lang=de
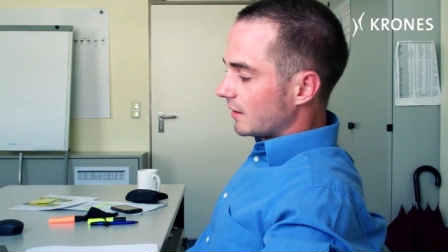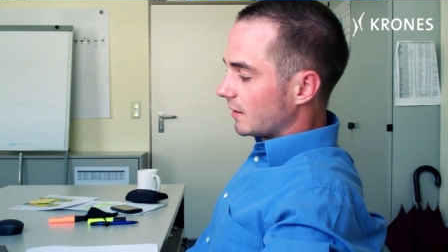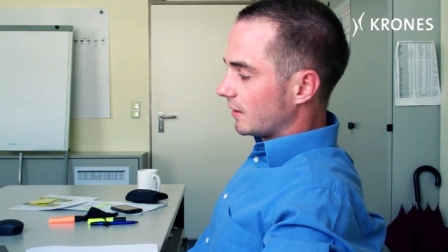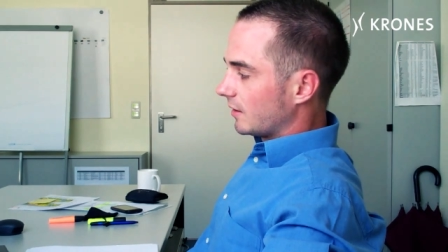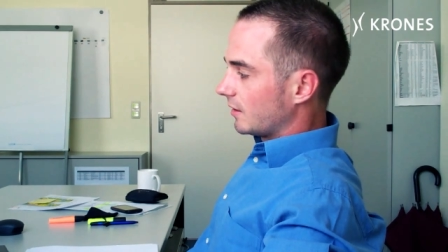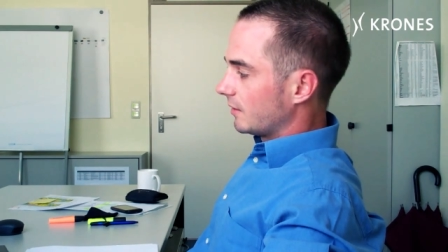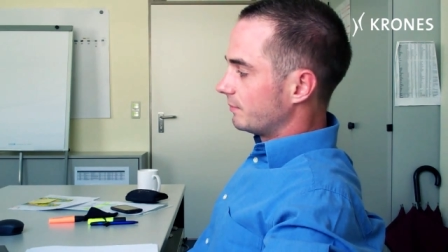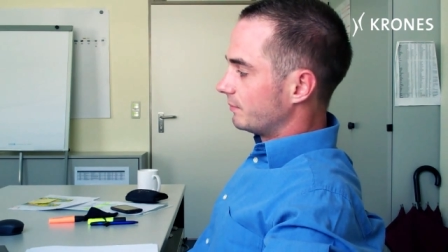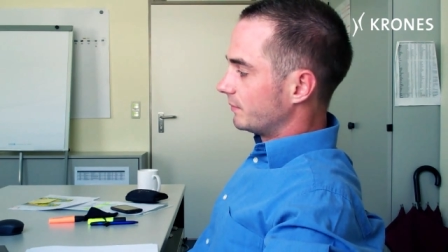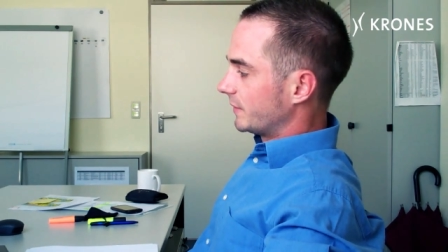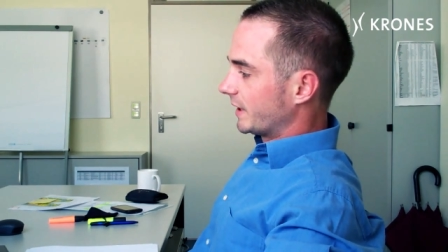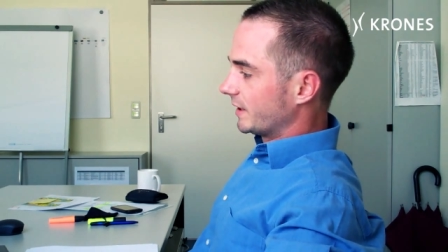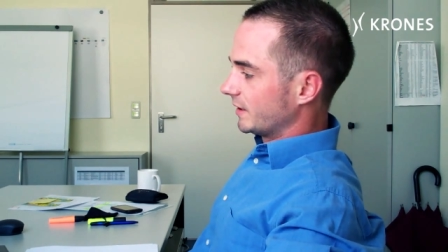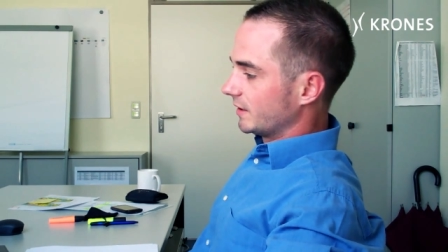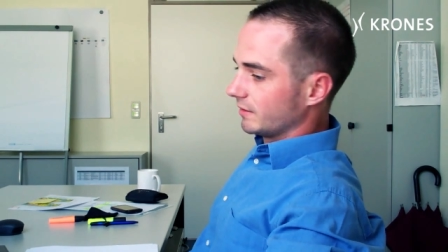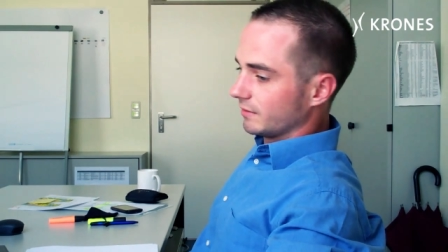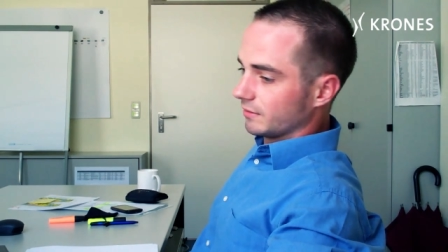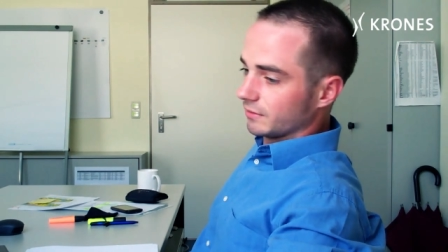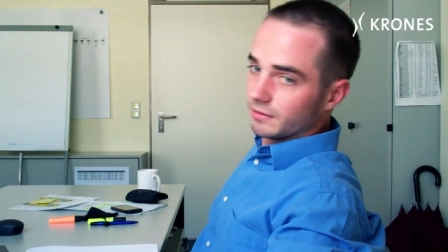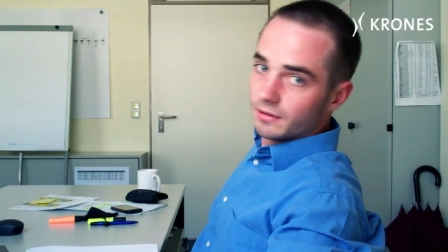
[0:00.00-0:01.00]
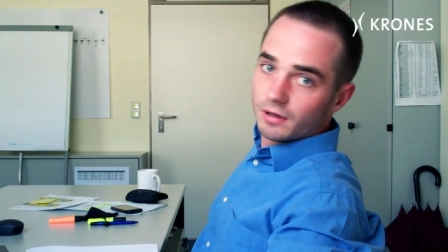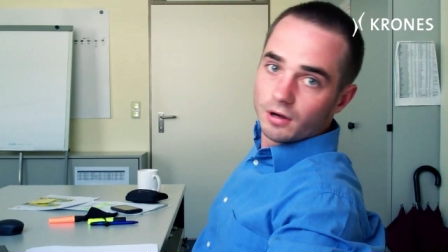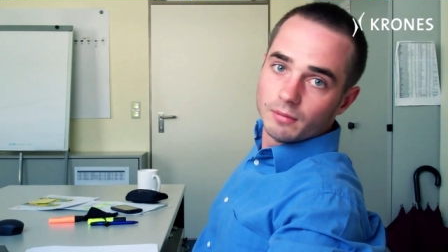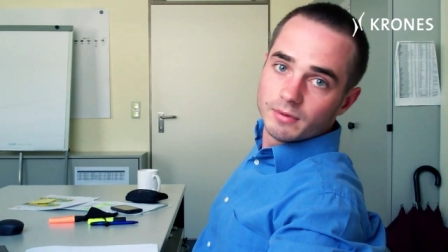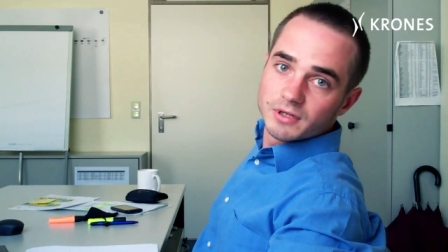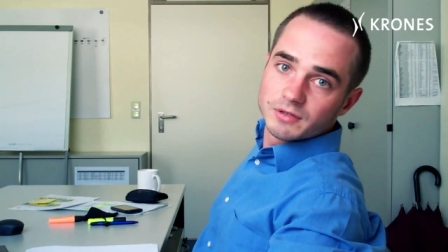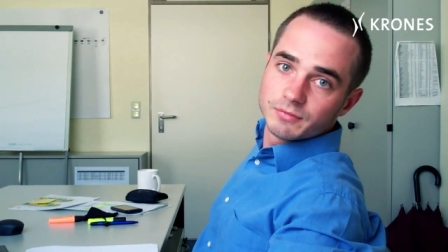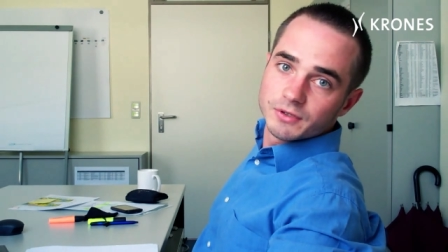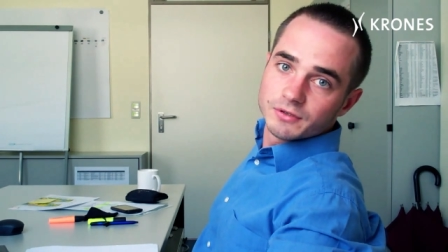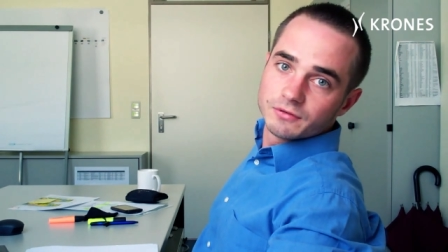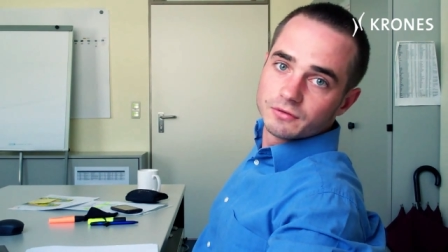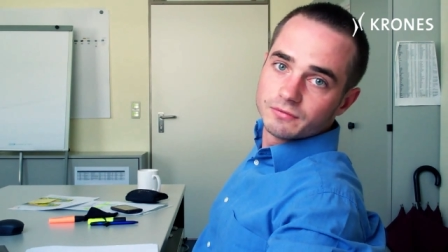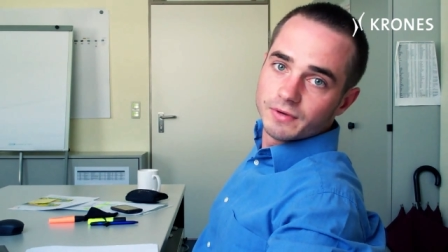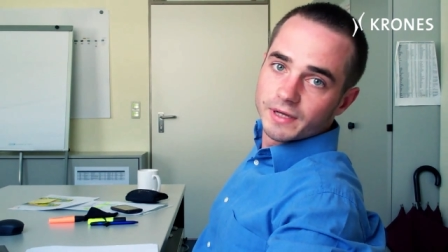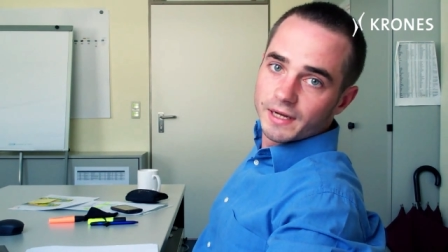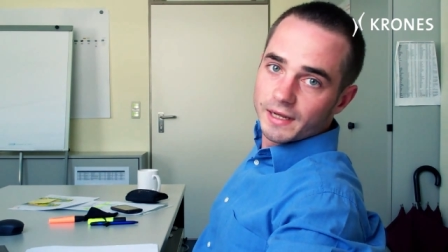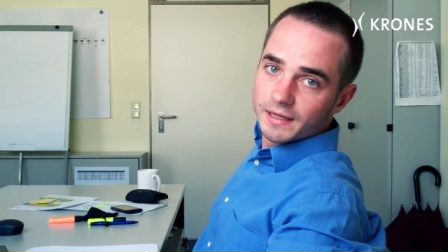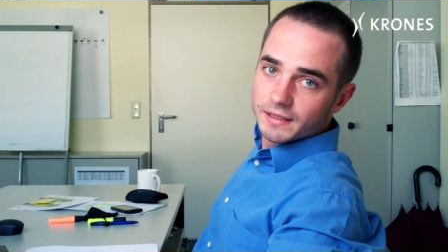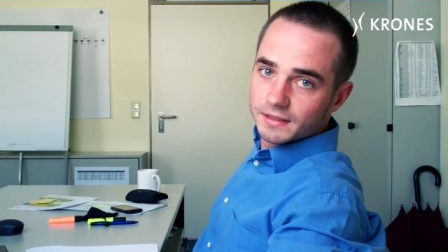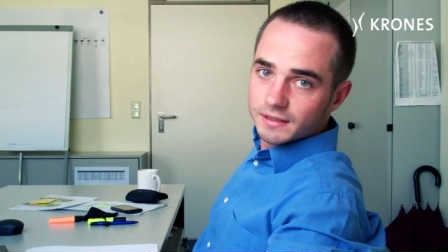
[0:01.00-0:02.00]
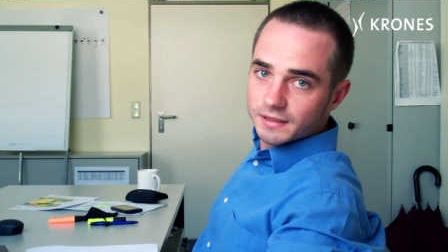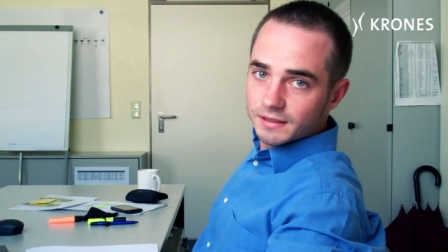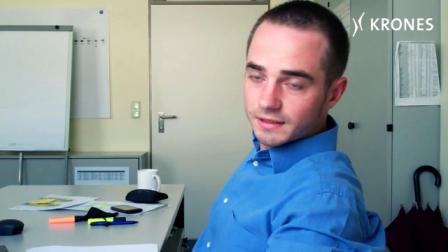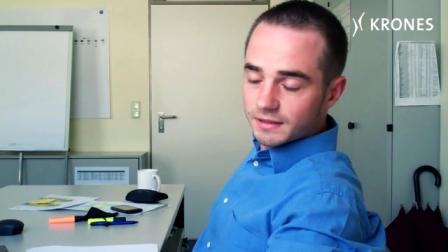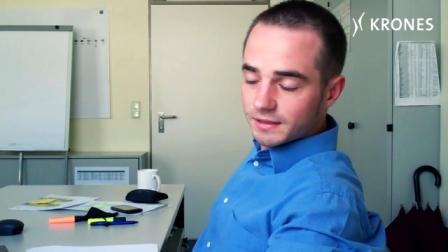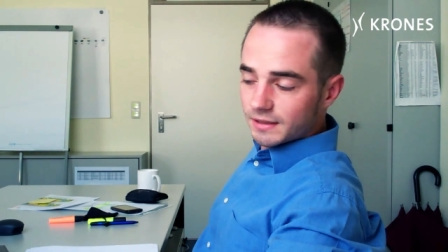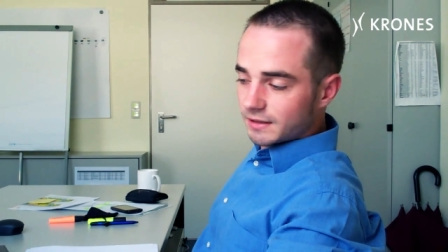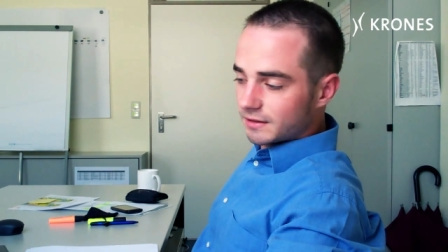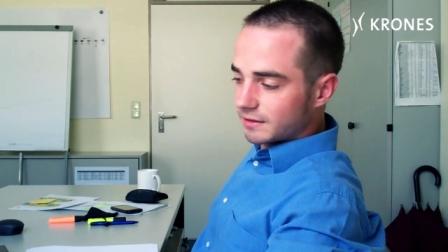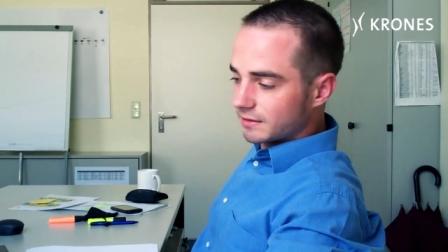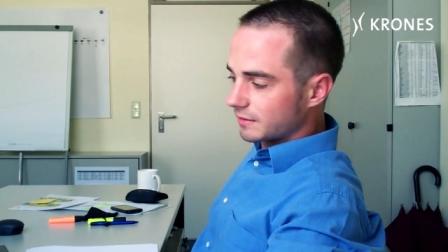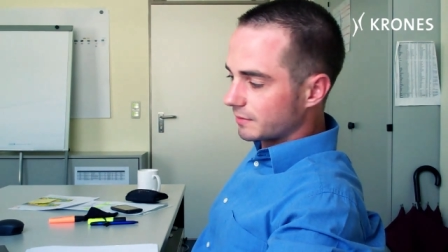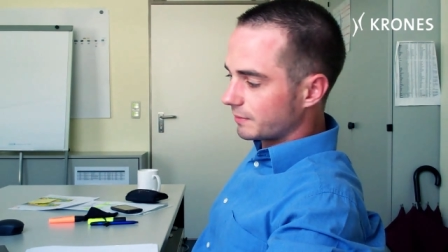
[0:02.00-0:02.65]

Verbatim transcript: habe meinen Arbeitsplatz soweit eingerichtet,